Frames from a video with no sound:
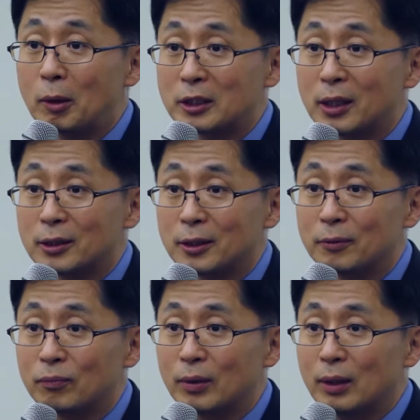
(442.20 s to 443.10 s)
마찬가지예요.
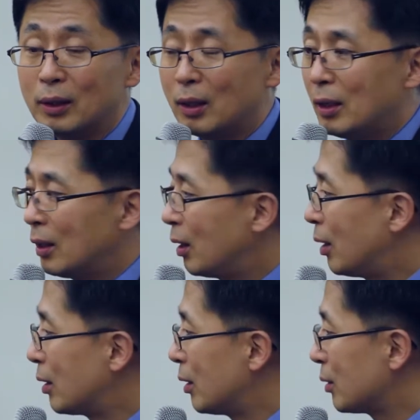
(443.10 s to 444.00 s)

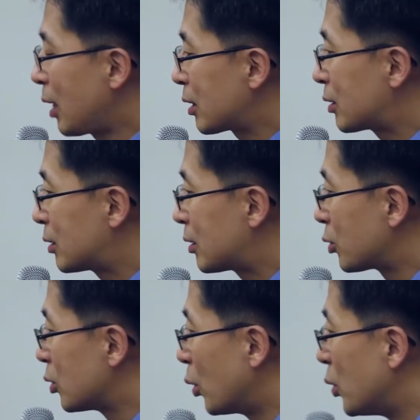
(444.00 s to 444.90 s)
어, 딱
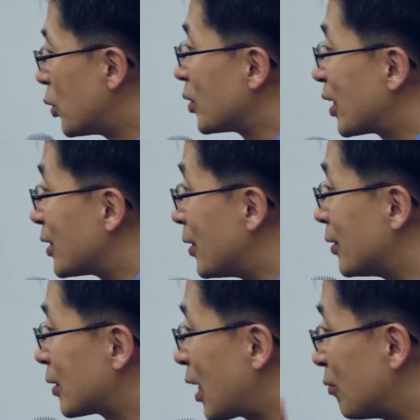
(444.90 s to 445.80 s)
저도 노년동 얘기하잖아요.
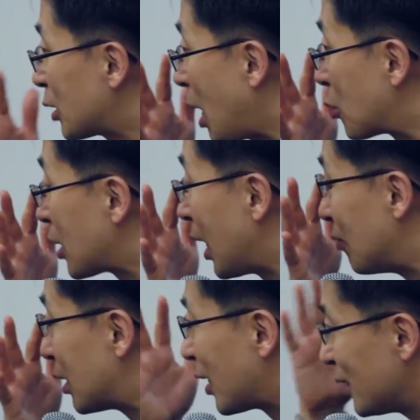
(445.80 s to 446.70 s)
그러니까 사람들이 가구
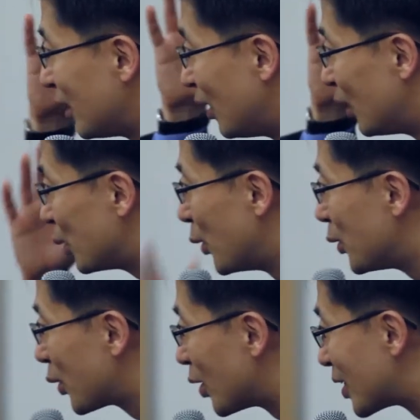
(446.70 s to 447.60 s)
살려면 일단
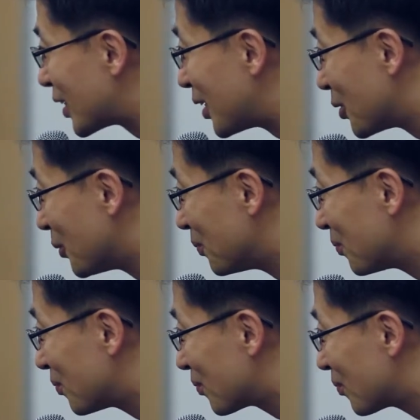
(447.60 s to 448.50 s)
노년동이 연상이 되죠.
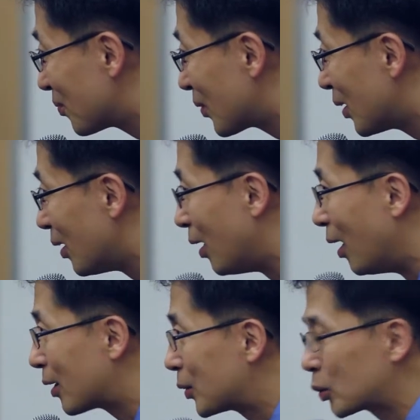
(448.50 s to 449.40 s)

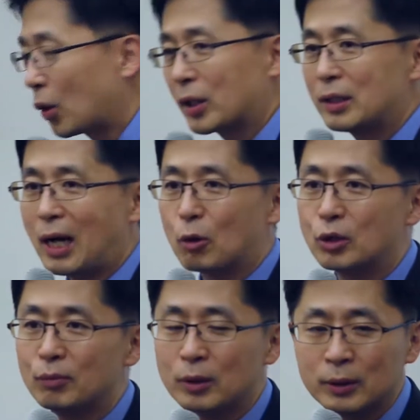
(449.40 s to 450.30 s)
어, 그리고 거기 있는
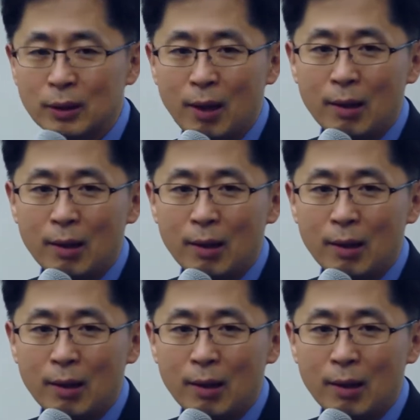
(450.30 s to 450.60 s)
가구점들은